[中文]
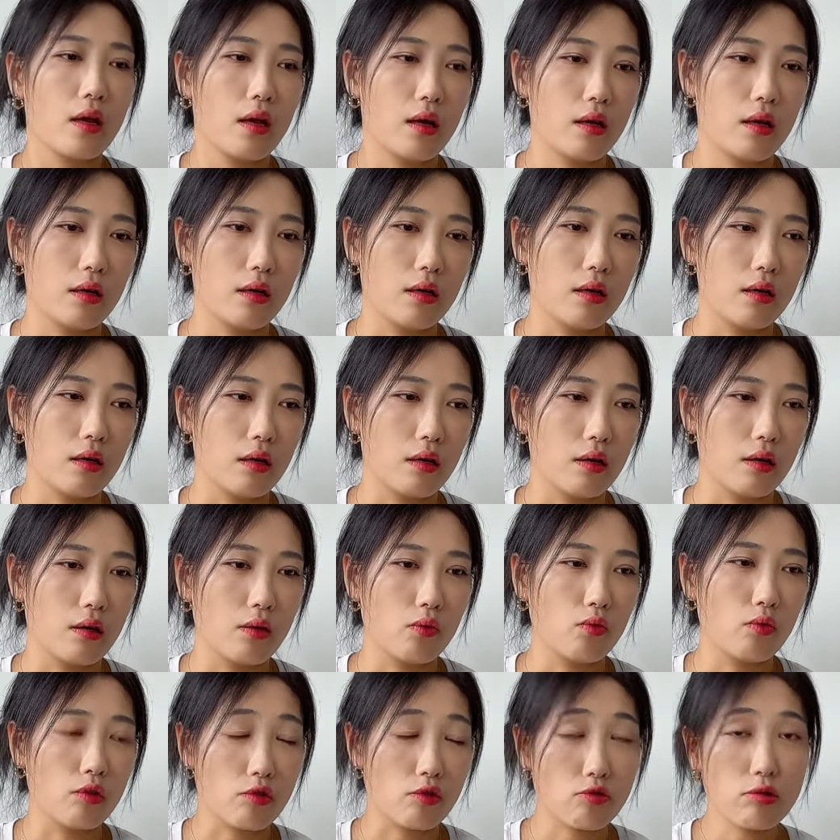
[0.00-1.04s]
呃，
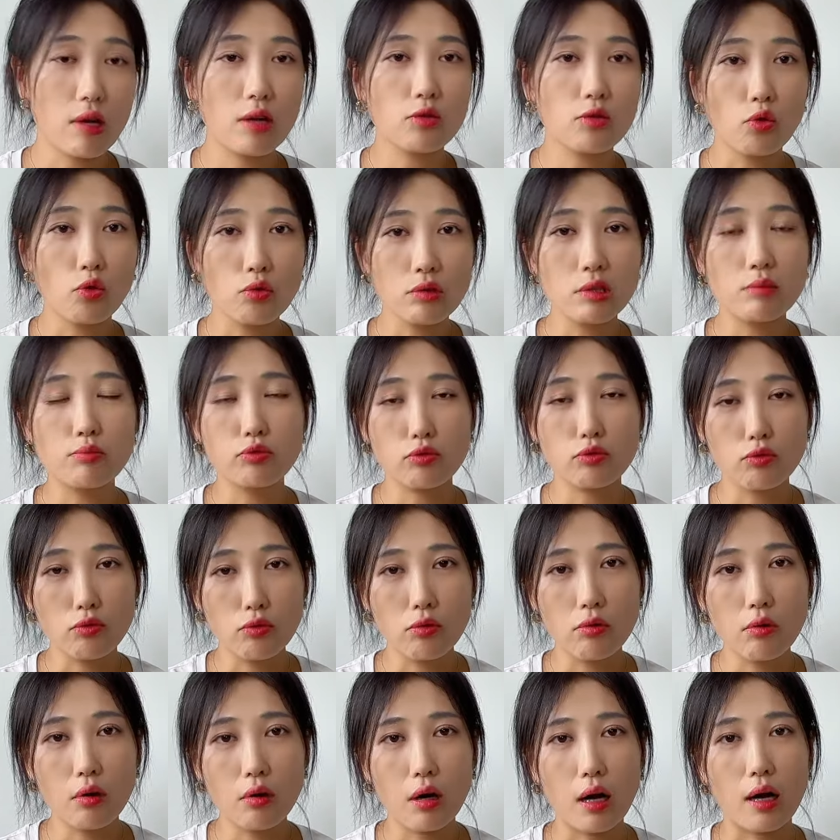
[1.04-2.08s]
我虽然东西不
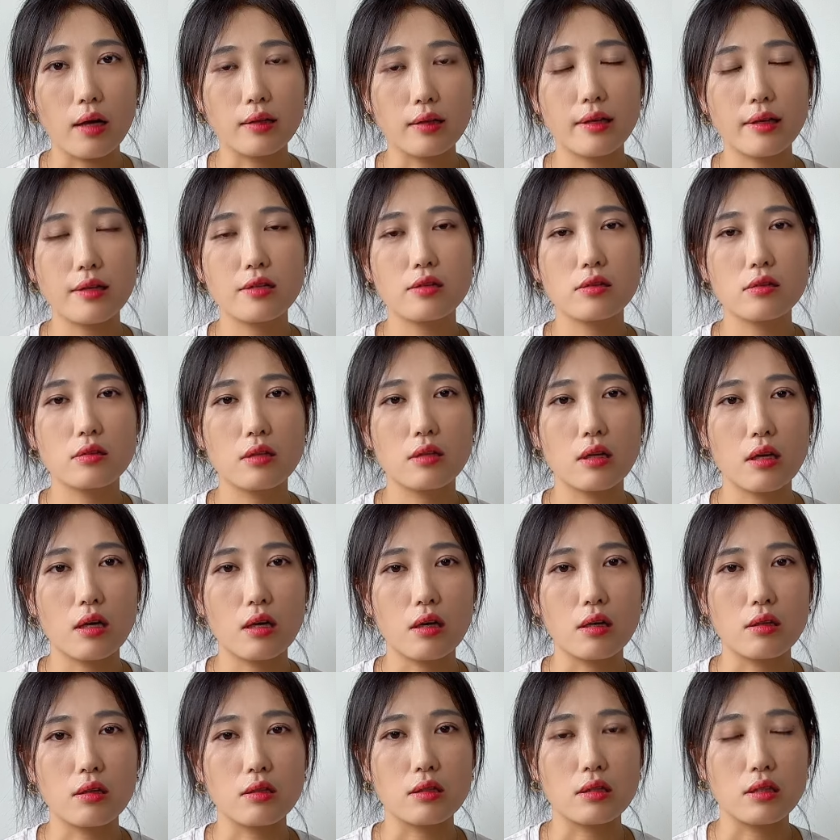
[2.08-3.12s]
多啊，但是
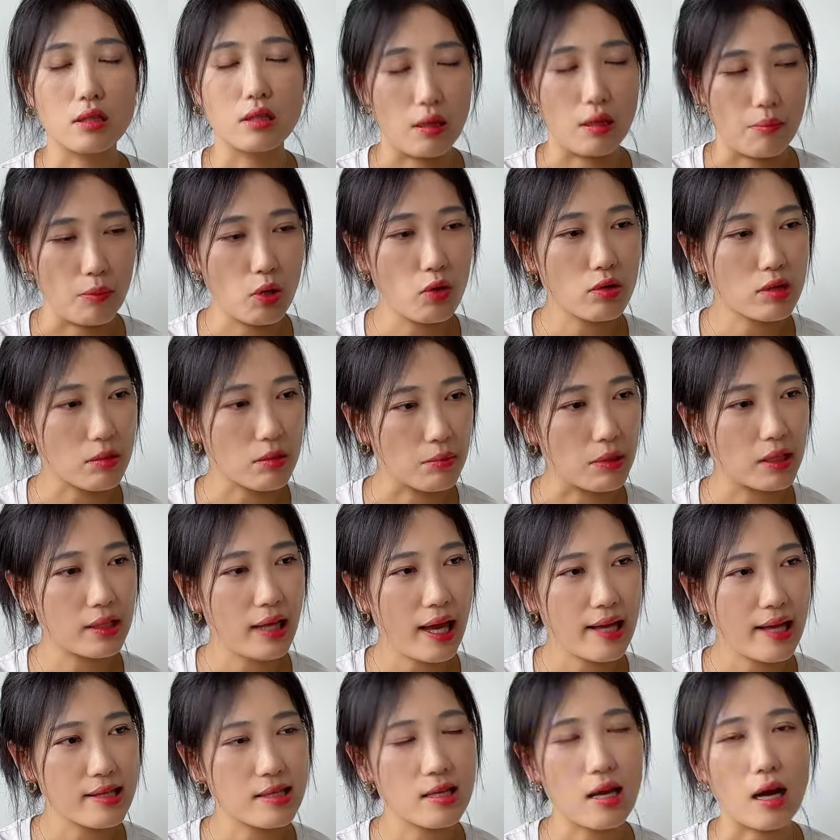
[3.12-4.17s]
呢，也没有什么
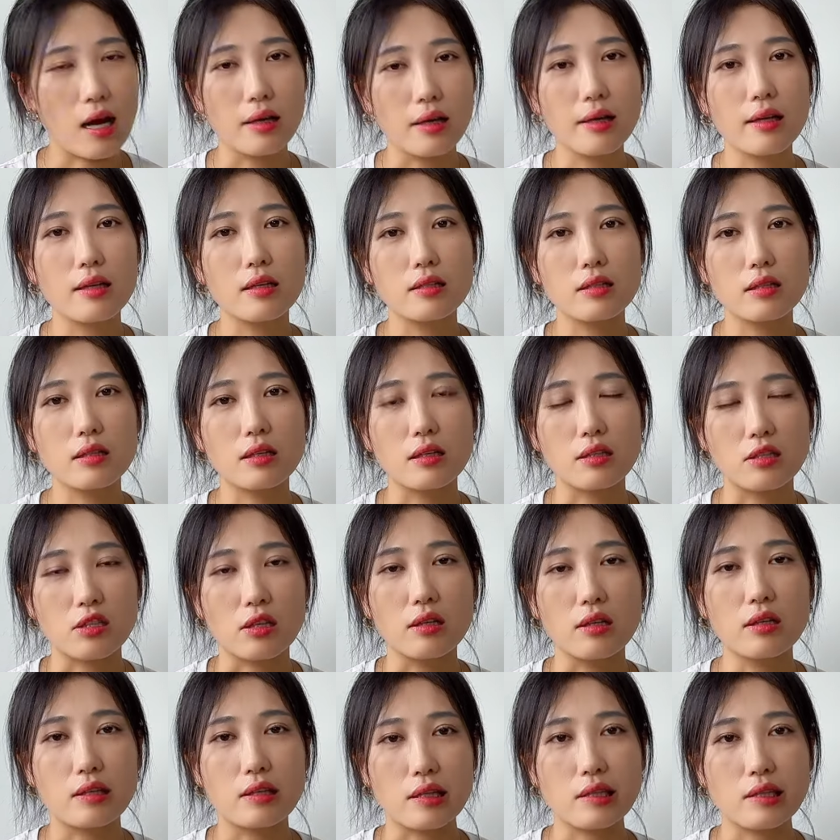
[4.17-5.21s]
太强烈的这个
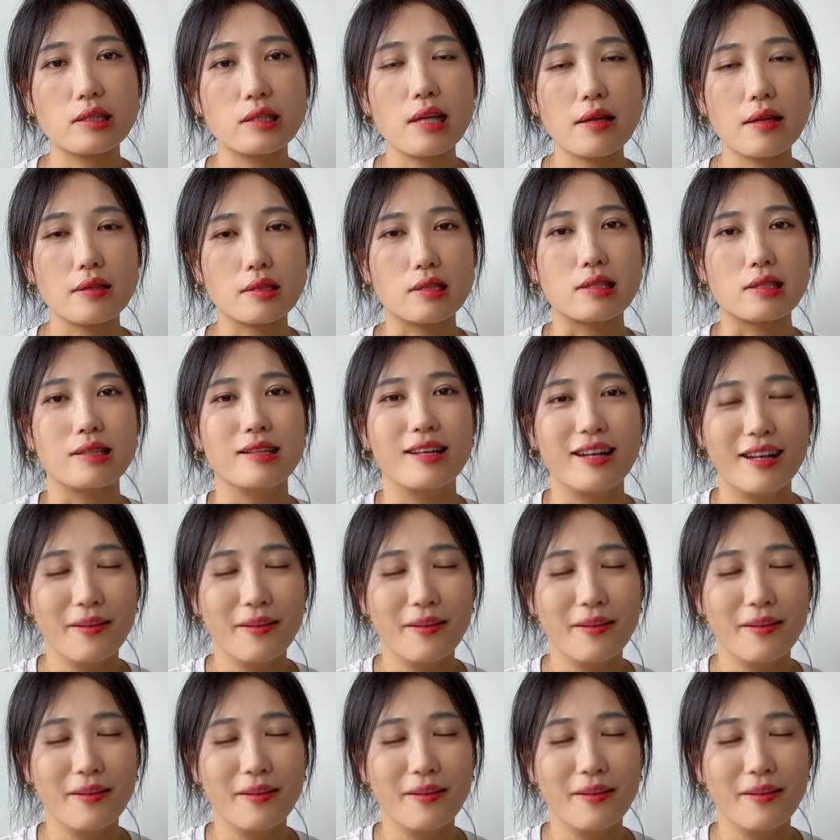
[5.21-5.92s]
整理的 sense，